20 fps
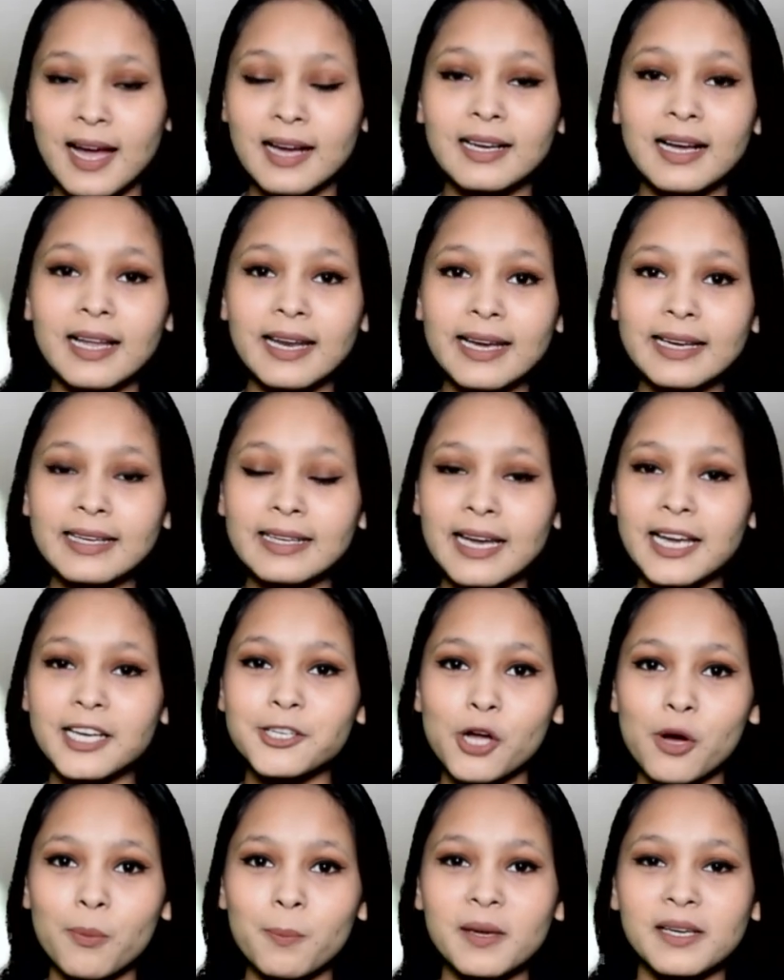कल एक नए
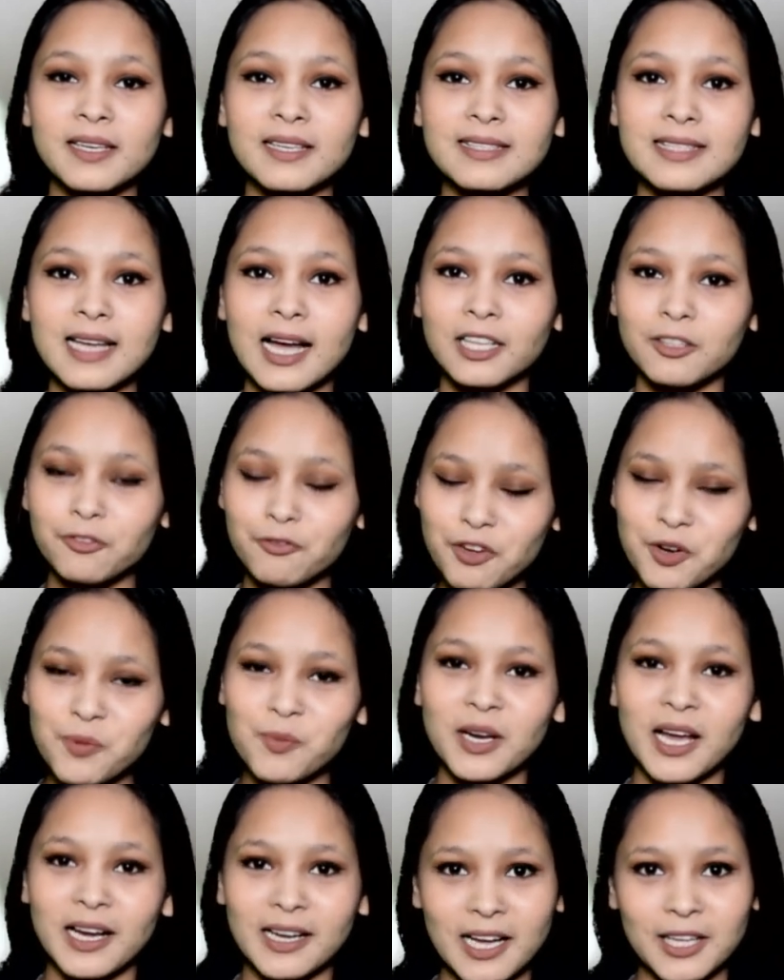टॉपिक के साथ फिर
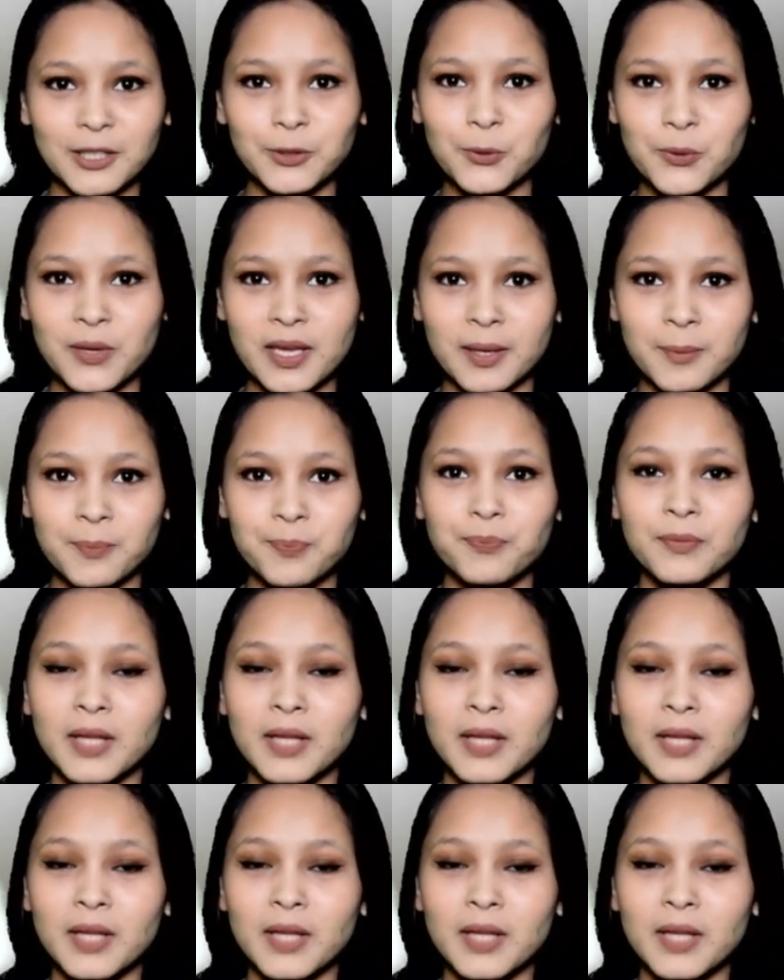मुलाकात होगी